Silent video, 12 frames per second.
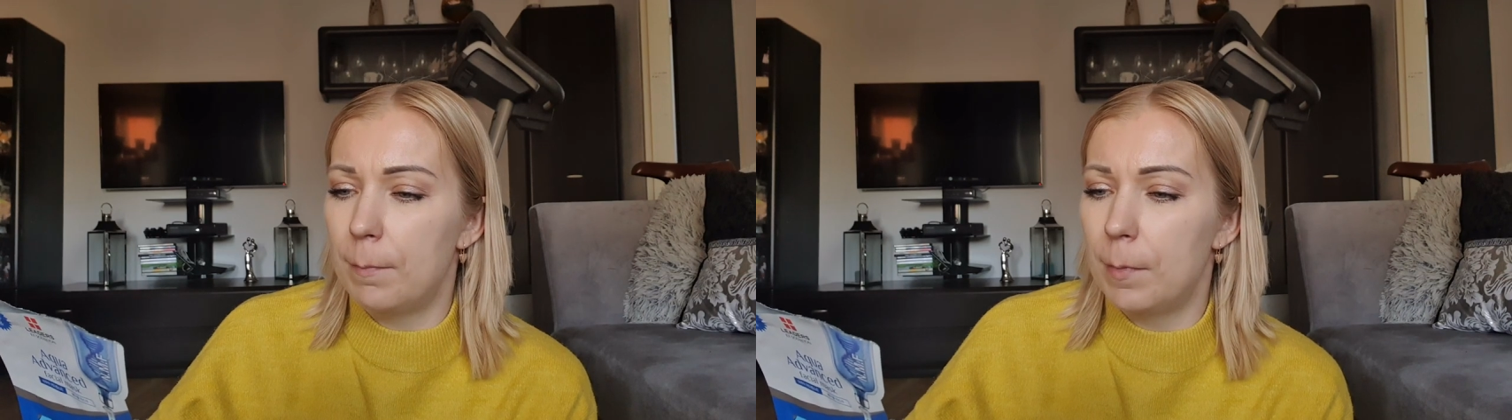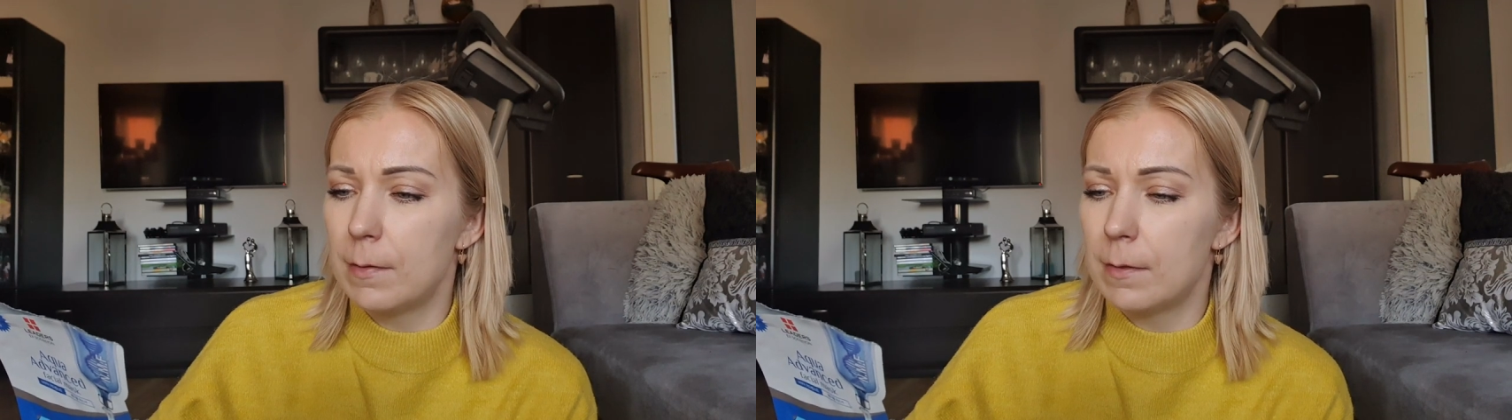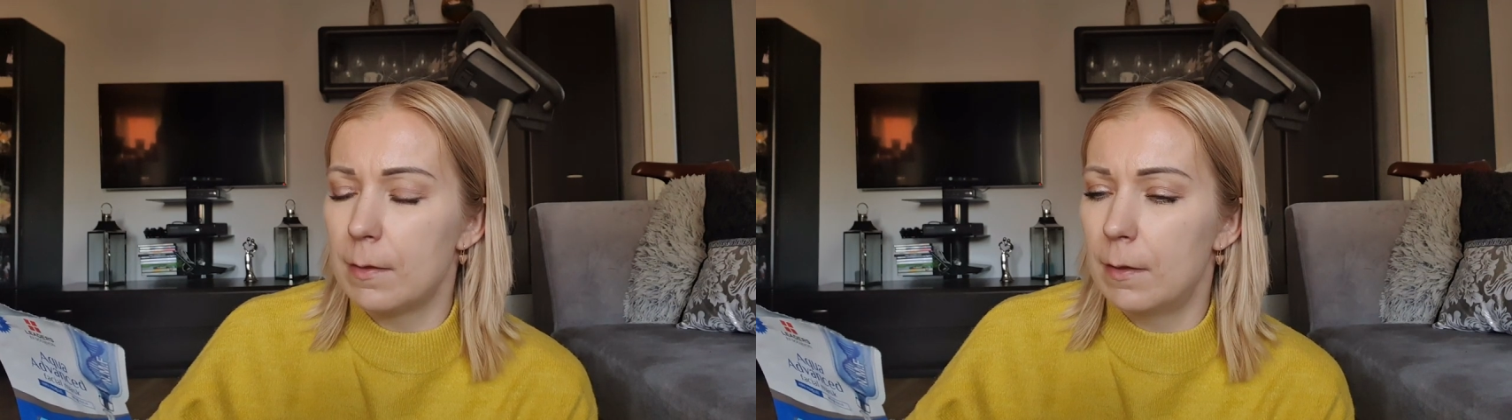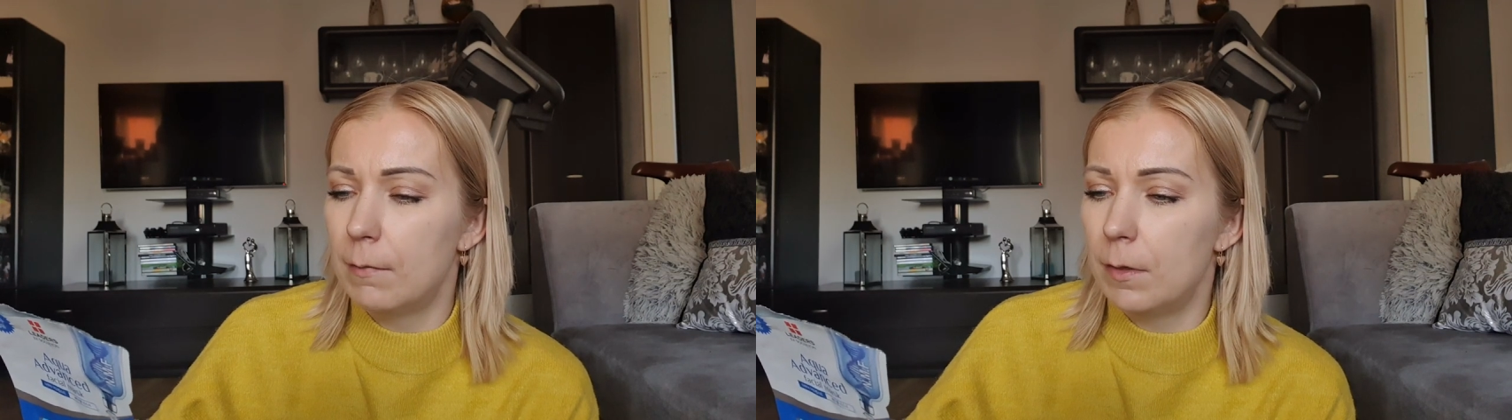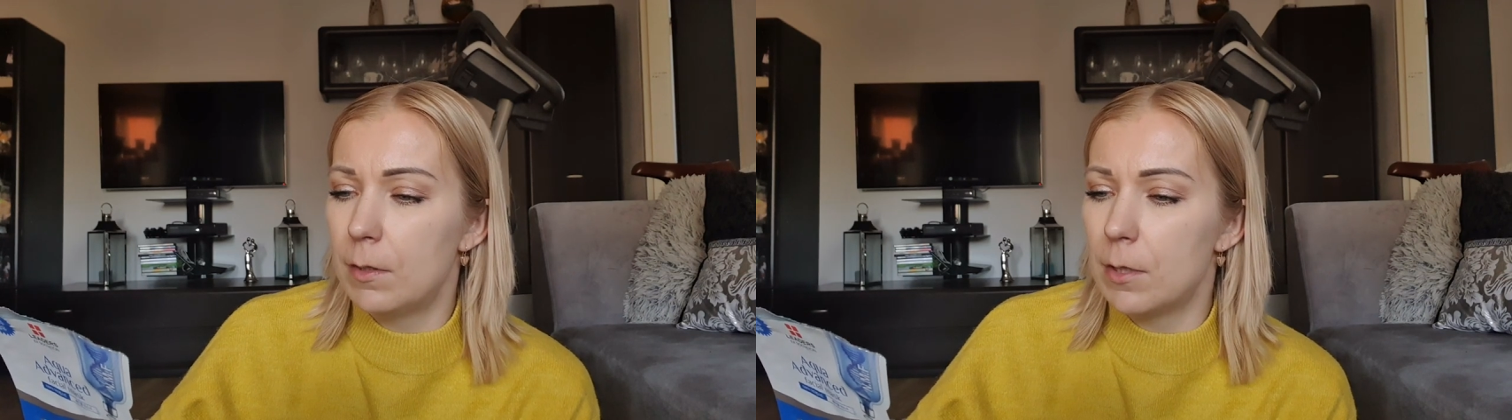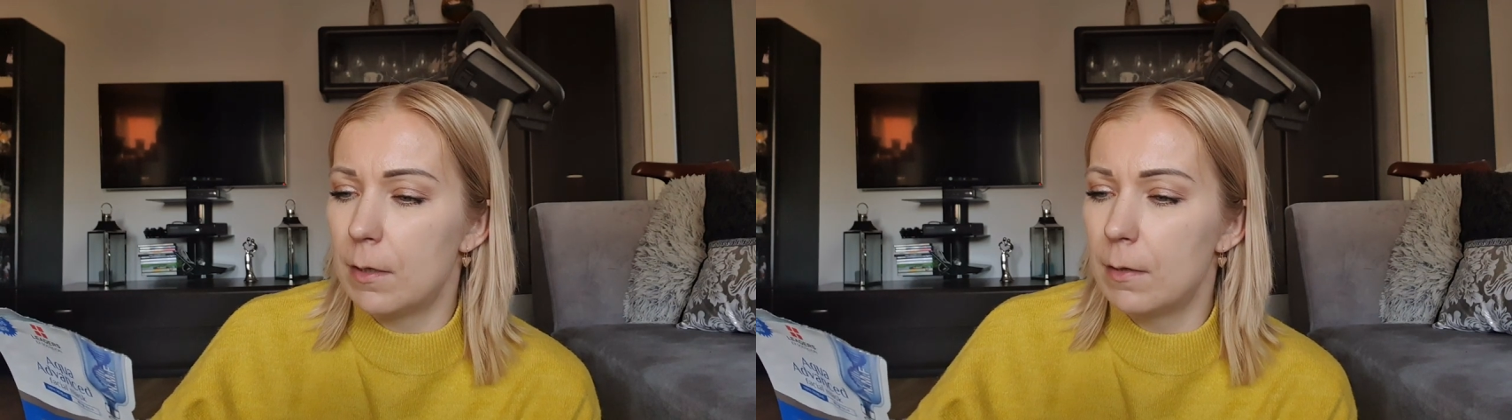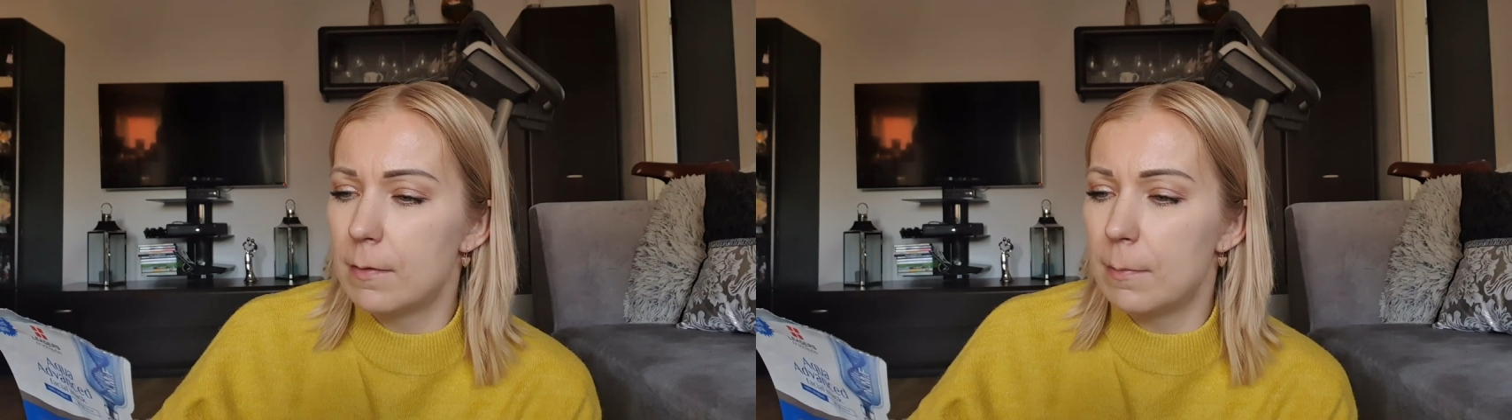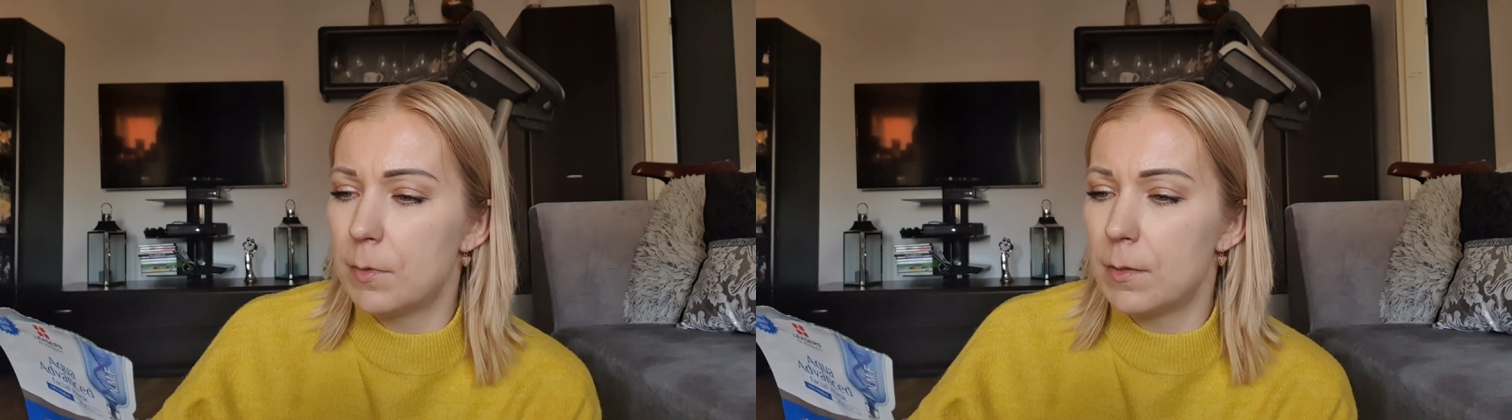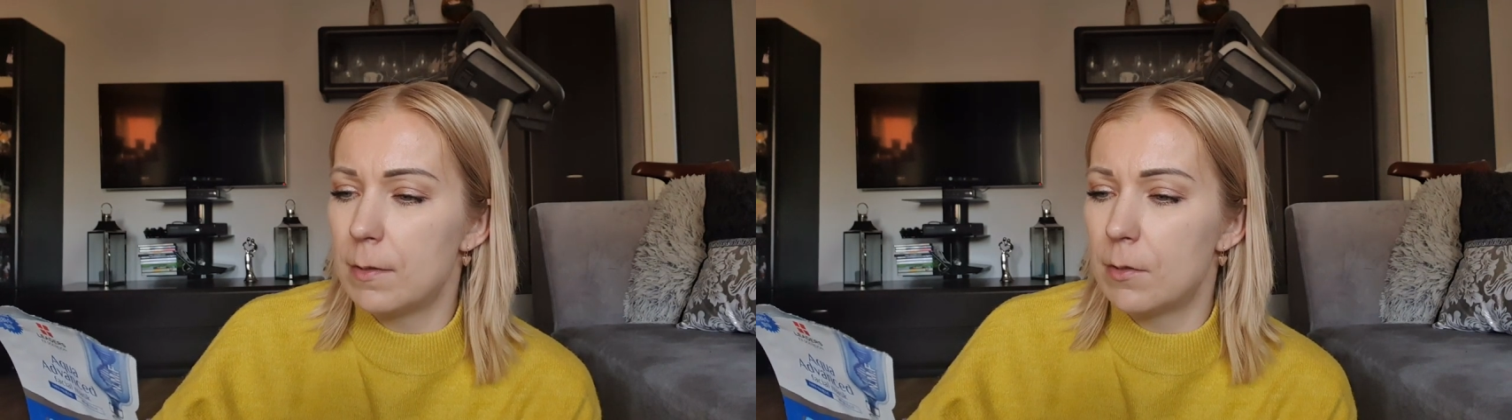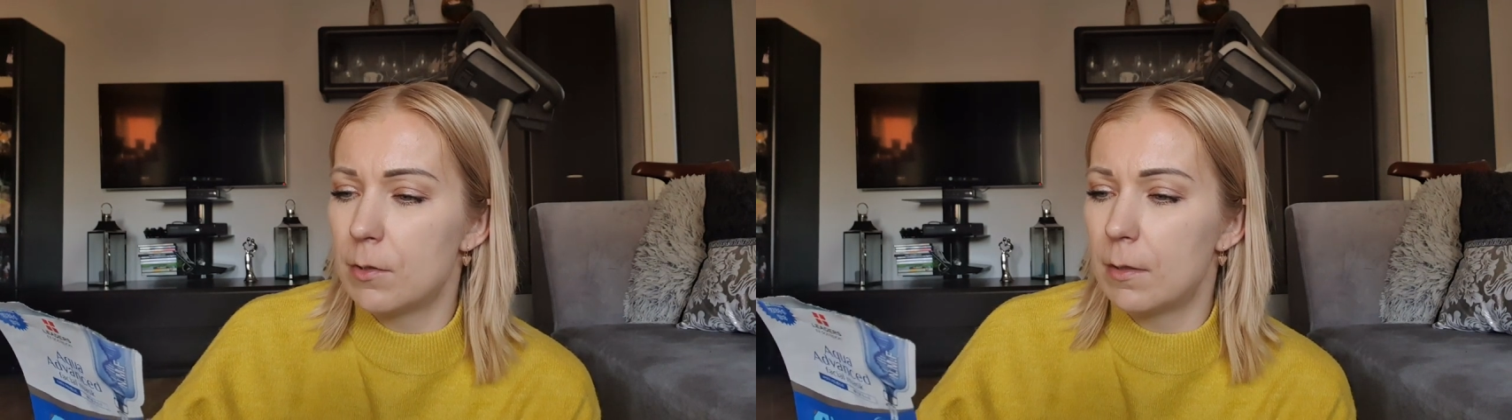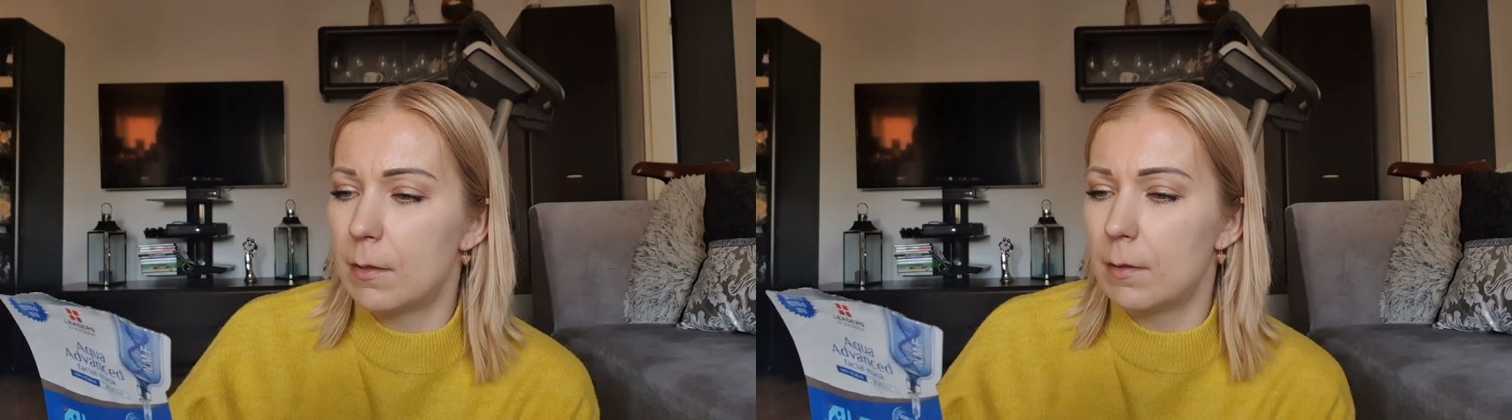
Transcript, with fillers: Maska nawilżająca przeznaczona